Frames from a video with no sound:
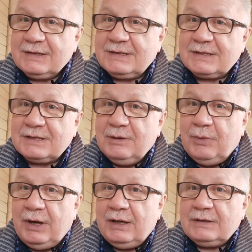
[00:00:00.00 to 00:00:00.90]

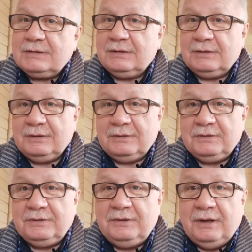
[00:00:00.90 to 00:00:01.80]
заснимаете
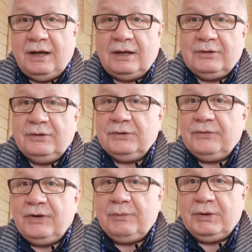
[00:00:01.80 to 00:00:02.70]

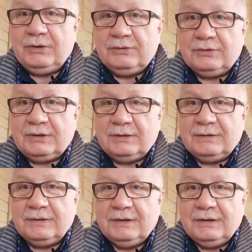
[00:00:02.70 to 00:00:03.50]
одну-две минуты